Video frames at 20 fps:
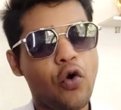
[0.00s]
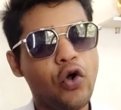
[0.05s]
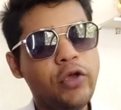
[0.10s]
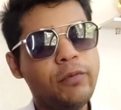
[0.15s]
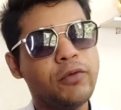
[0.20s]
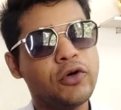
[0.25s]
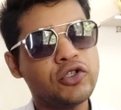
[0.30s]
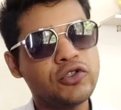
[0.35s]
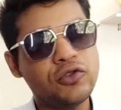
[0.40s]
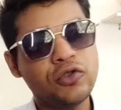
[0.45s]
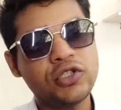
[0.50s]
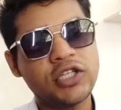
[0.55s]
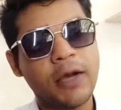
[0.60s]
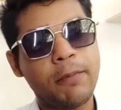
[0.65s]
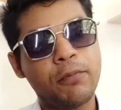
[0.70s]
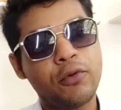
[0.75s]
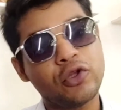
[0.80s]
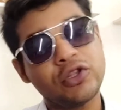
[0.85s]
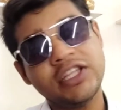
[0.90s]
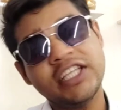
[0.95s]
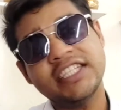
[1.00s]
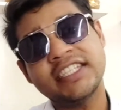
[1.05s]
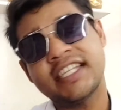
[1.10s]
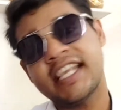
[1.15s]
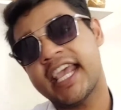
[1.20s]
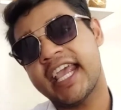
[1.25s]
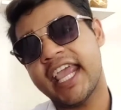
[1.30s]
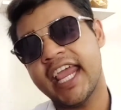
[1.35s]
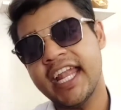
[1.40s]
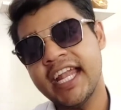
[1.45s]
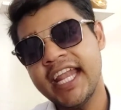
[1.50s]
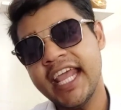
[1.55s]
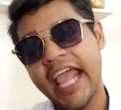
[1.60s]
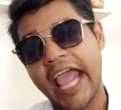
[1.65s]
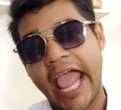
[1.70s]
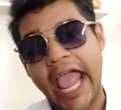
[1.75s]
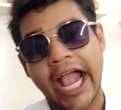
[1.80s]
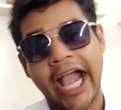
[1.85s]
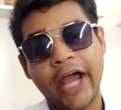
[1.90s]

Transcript: ওই বস্তুটা প্রতি সেকেন্ডে